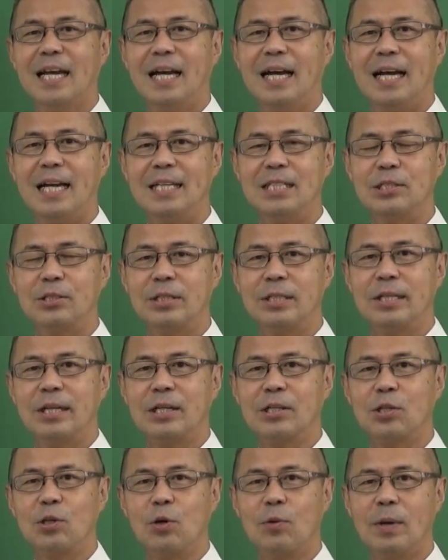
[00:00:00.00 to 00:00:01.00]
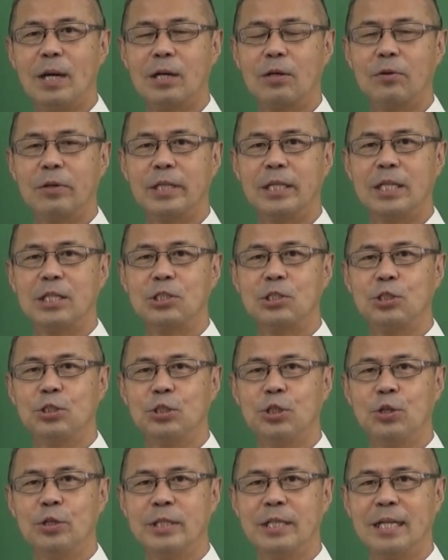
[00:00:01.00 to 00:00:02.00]
はい、それでは今日はこれで終
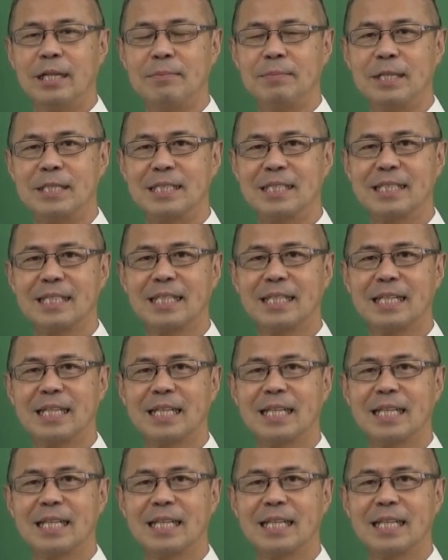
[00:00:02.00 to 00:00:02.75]
了になります。